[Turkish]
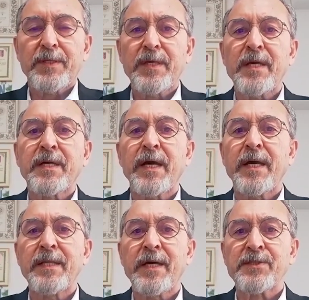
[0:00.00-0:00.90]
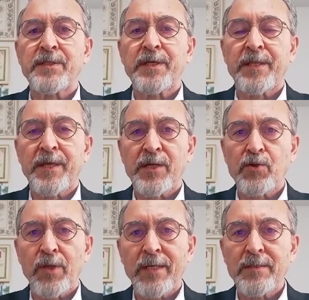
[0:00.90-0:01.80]
YK enerjinin
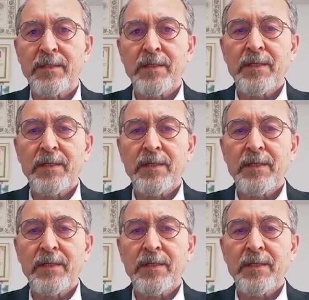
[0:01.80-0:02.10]
ihtiyacı olan